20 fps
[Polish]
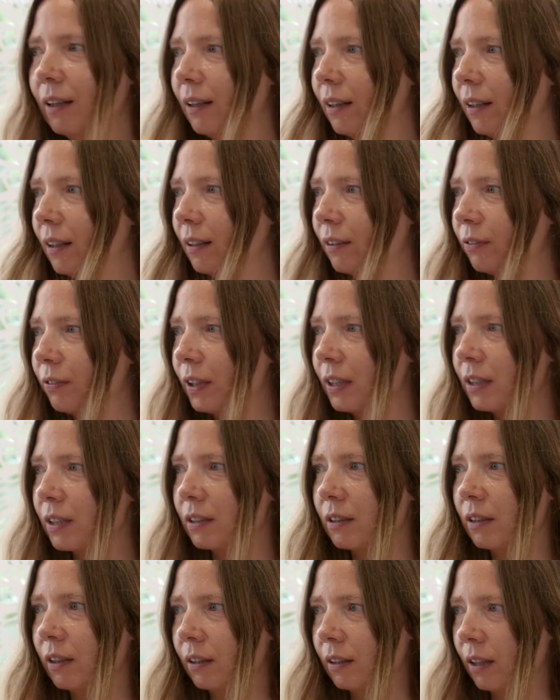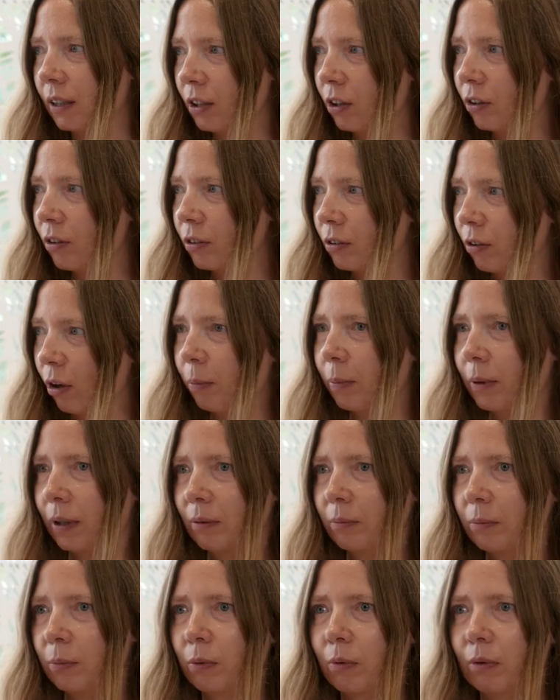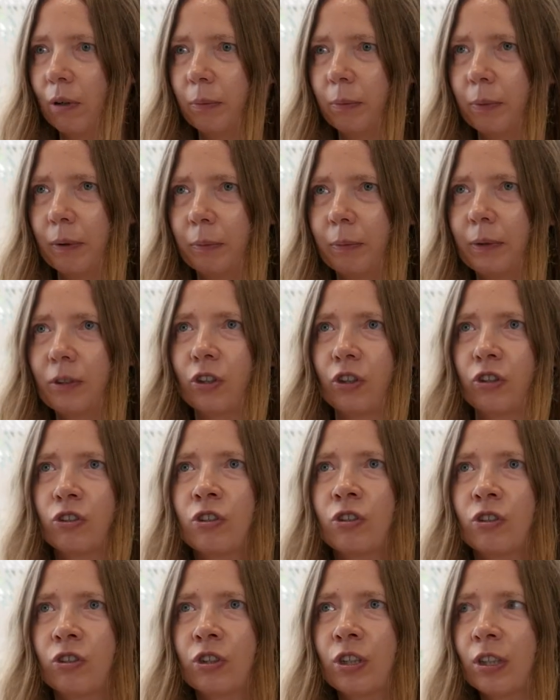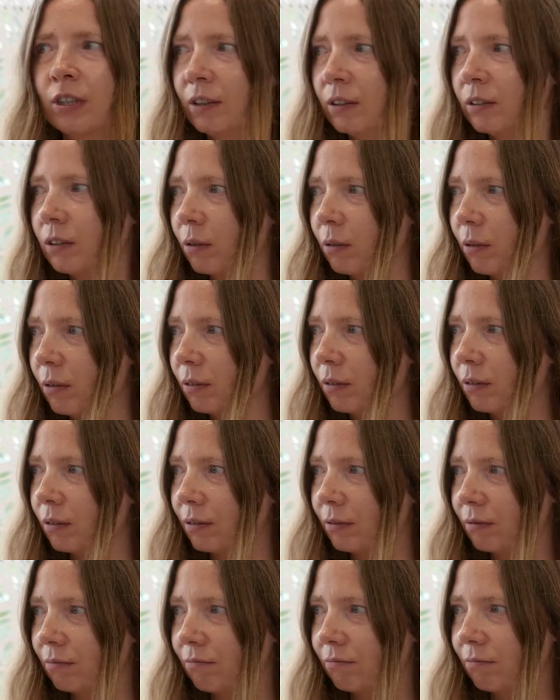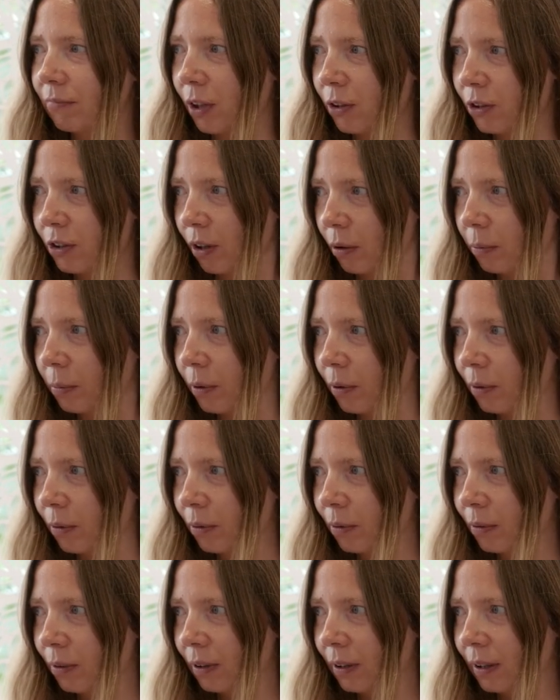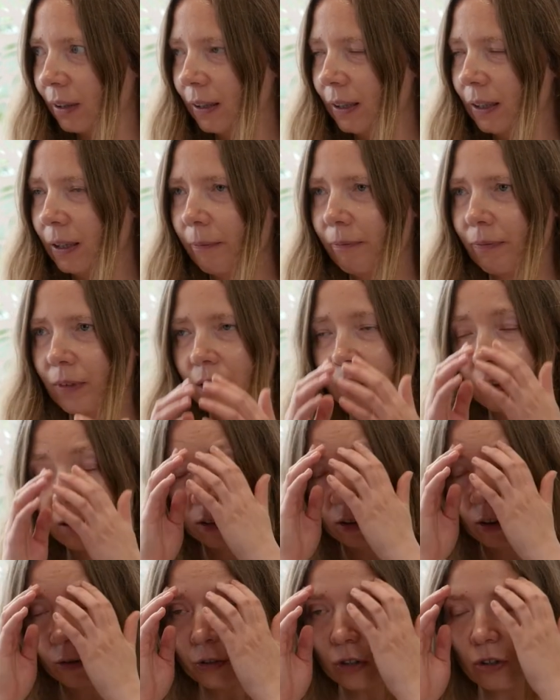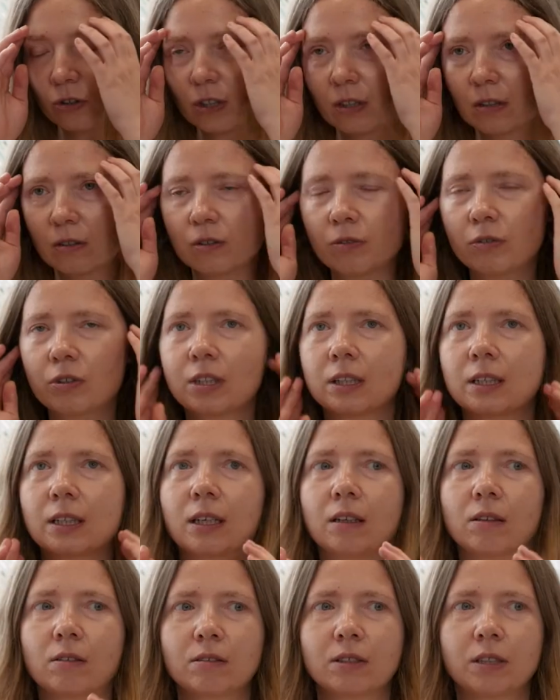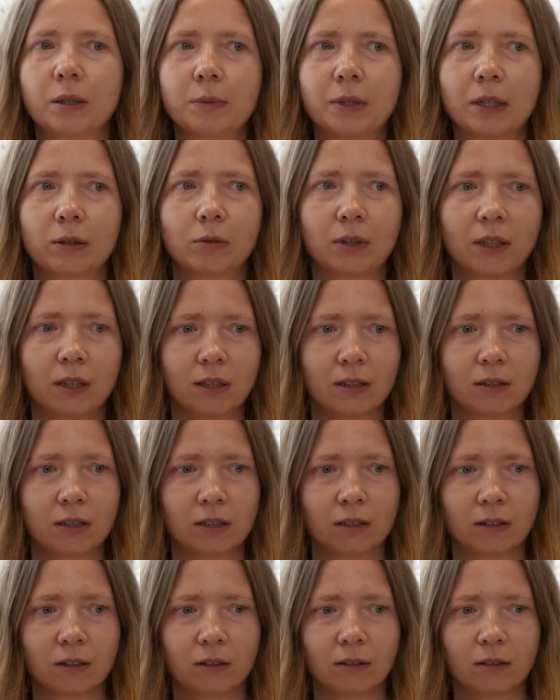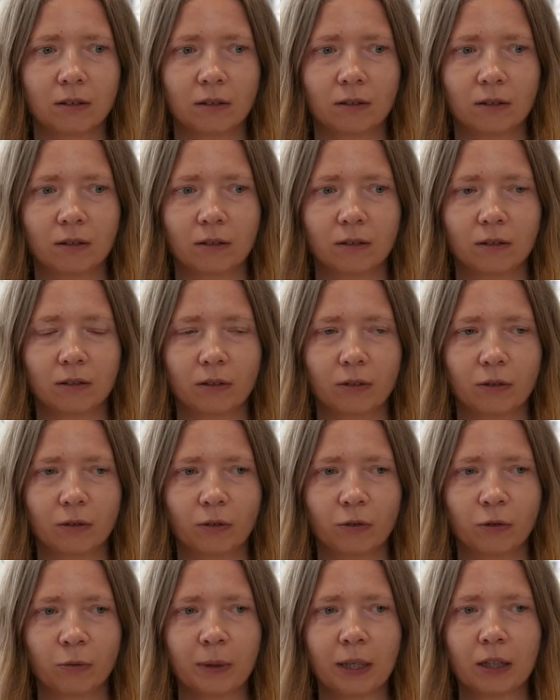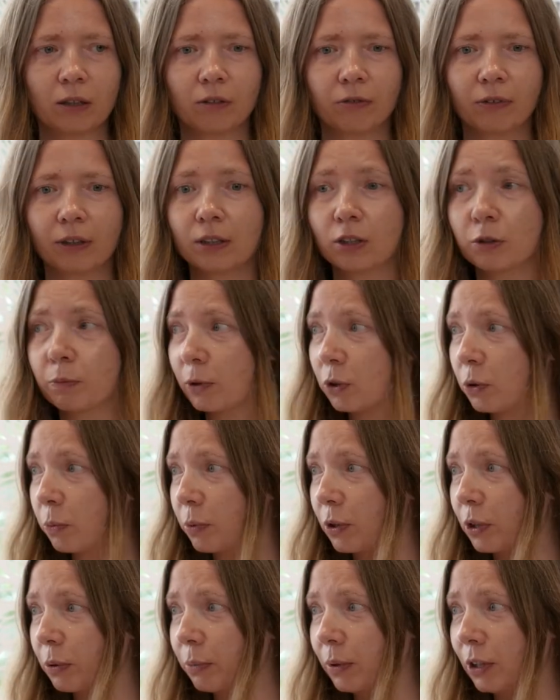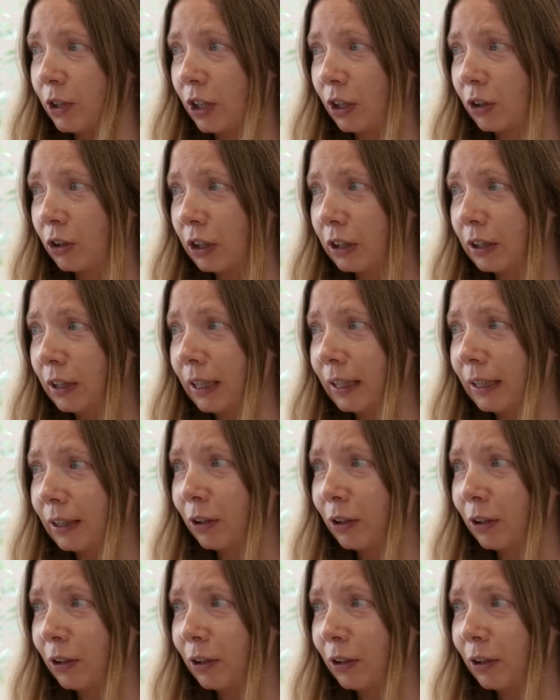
Mhm. Więc dla niego dobrem byłoby bycie silną osobą. Mhm E, to wciąż jest oczywiście taka koncepcja, która nas e, e, w umiarkowany sposób przybliża do idei